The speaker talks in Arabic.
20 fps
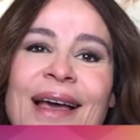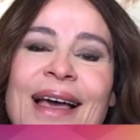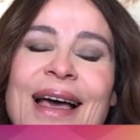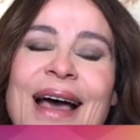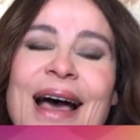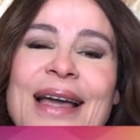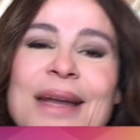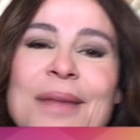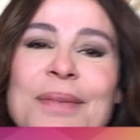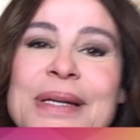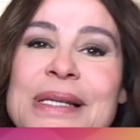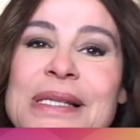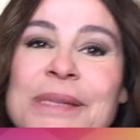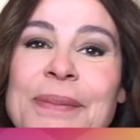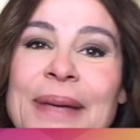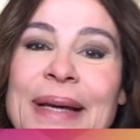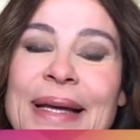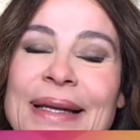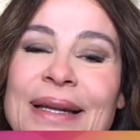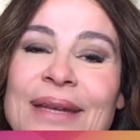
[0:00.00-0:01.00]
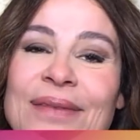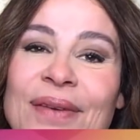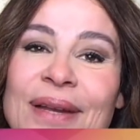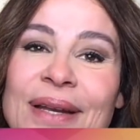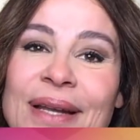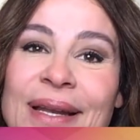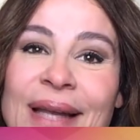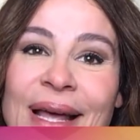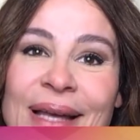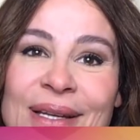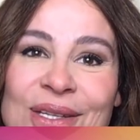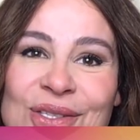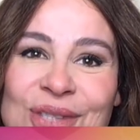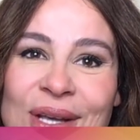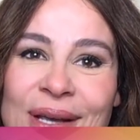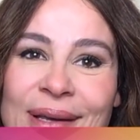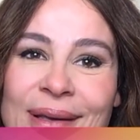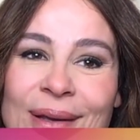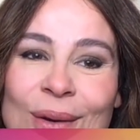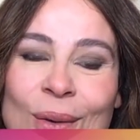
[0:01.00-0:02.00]
انا بالنسبه لي الفنان هاني
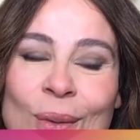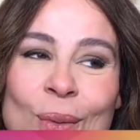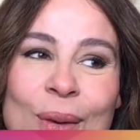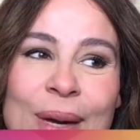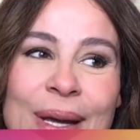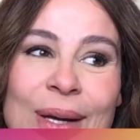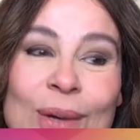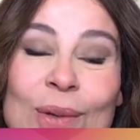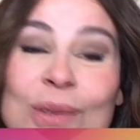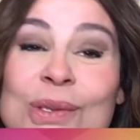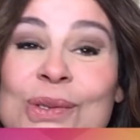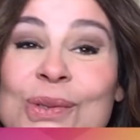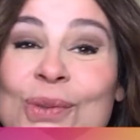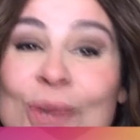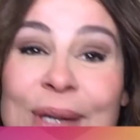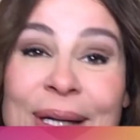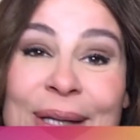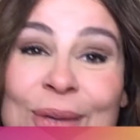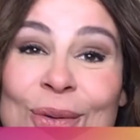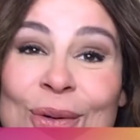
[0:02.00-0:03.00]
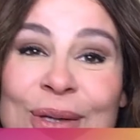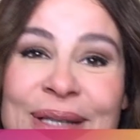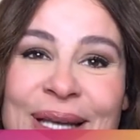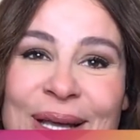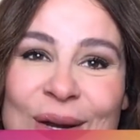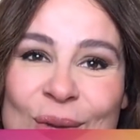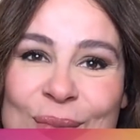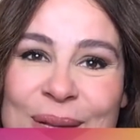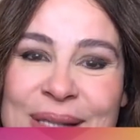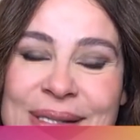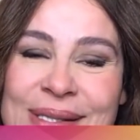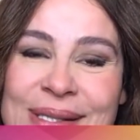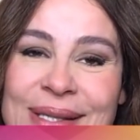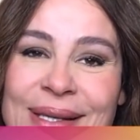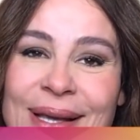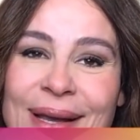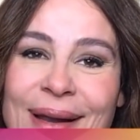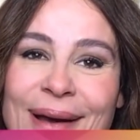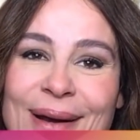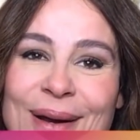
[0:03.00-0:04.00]
شاكر هو اسطوره الاغنيه
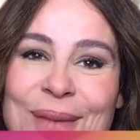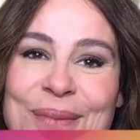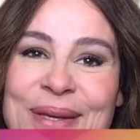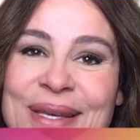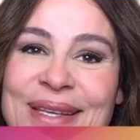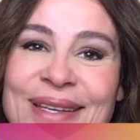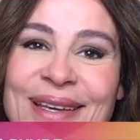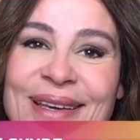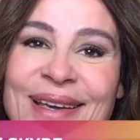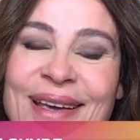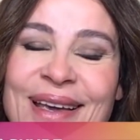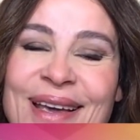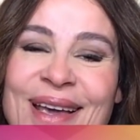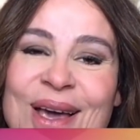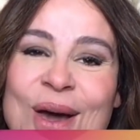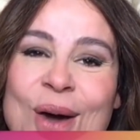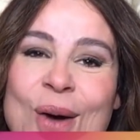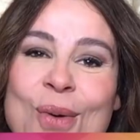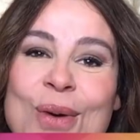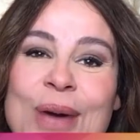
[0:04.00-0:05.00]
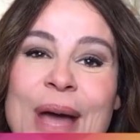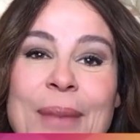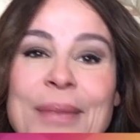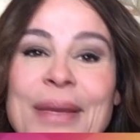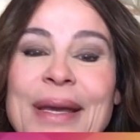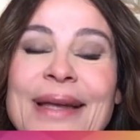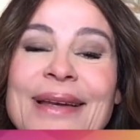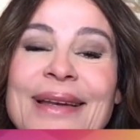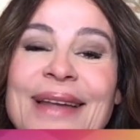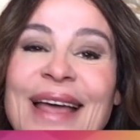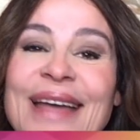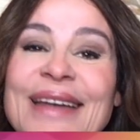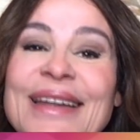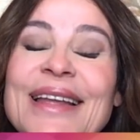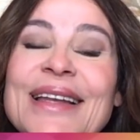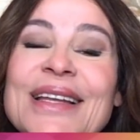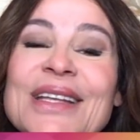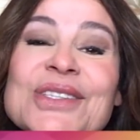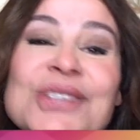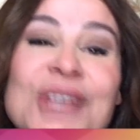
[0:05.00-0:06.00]
الرومانسيه العربيه صح صحيح. وكمان كان
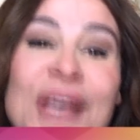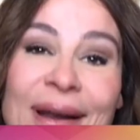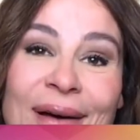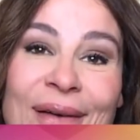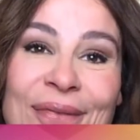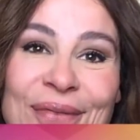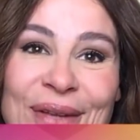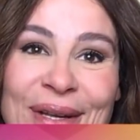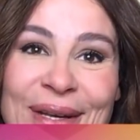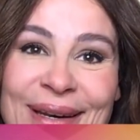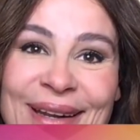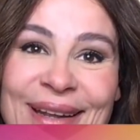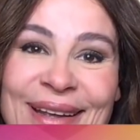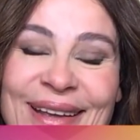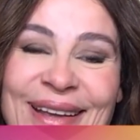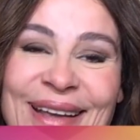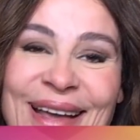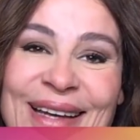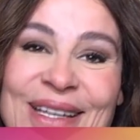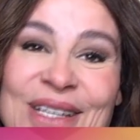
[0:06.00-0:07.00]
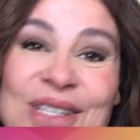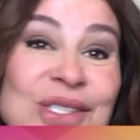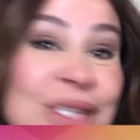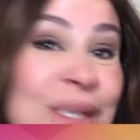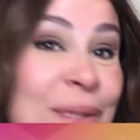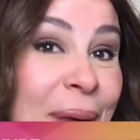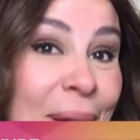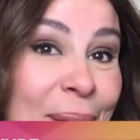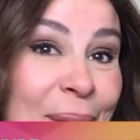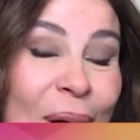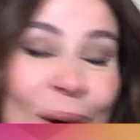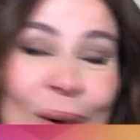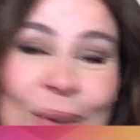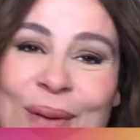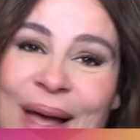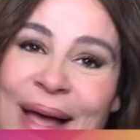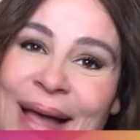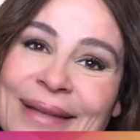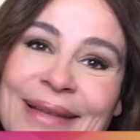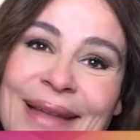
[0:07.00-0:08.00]
لي شرف اني يعني اجتمع معه
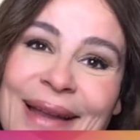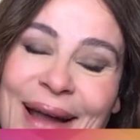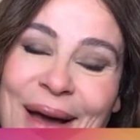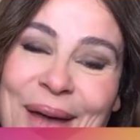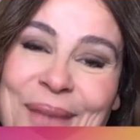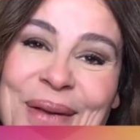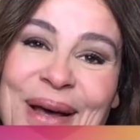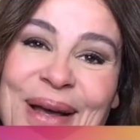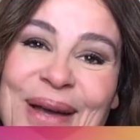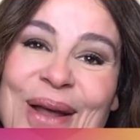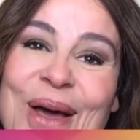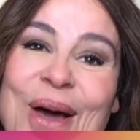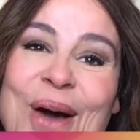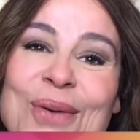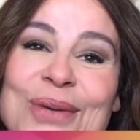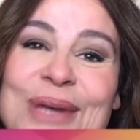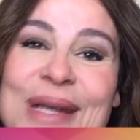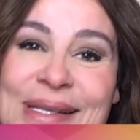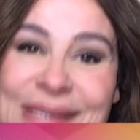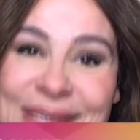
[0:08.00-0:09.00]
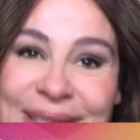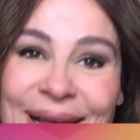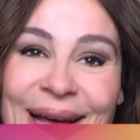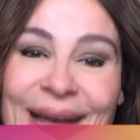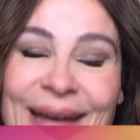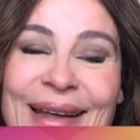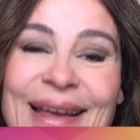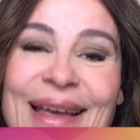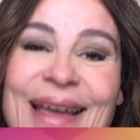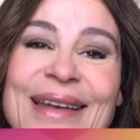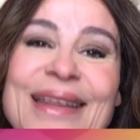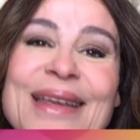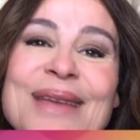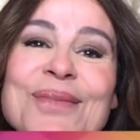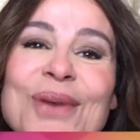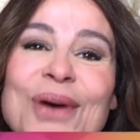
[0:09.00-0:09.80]
بهذا العمل ولزيد على كلامه